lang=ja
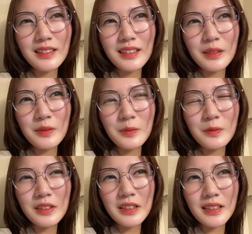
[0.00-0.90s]
英語
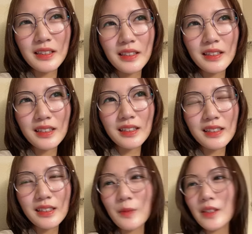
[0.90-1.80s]
思い出されへん
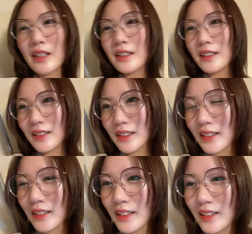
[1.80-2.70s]
でも最近